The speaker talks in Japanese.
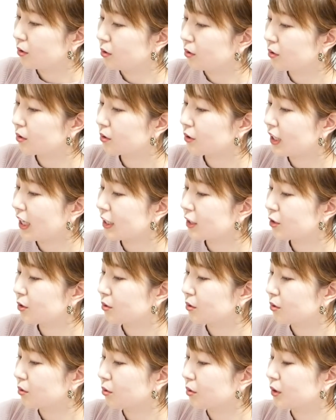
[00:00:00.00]
柚子果
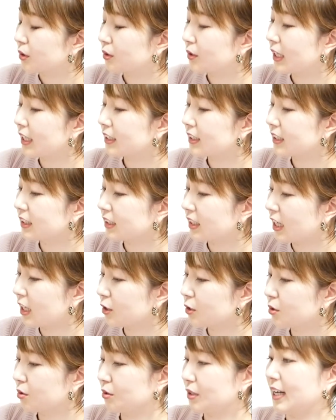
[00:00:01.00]
汁とすだち果
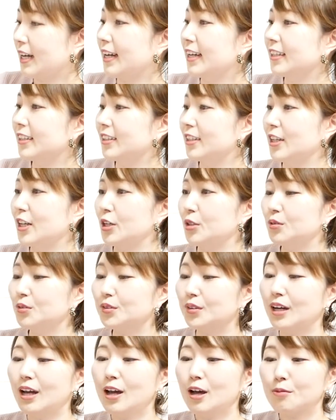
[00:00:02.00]
汁が入ってい
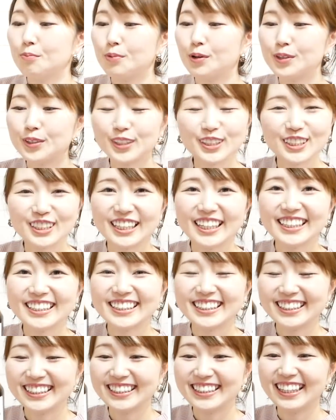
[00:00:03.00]
るポン酢で
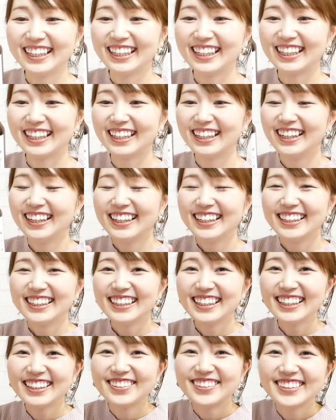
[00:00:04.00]
すってね
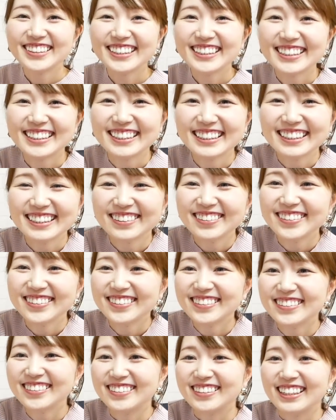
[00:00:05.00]
美味し
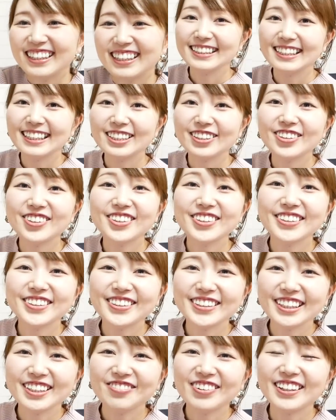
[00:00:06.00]
そうねちょう
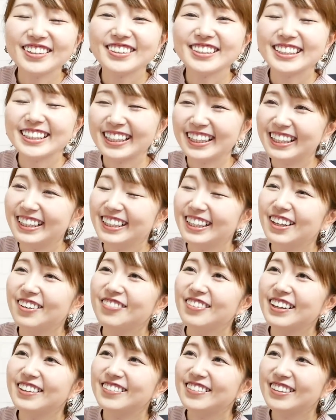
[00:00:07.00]
ど今の時期
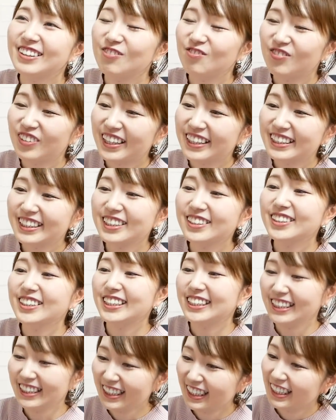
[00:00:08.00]
鍋をいっぱいする
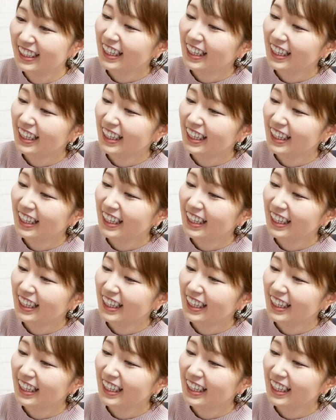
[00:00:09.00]
し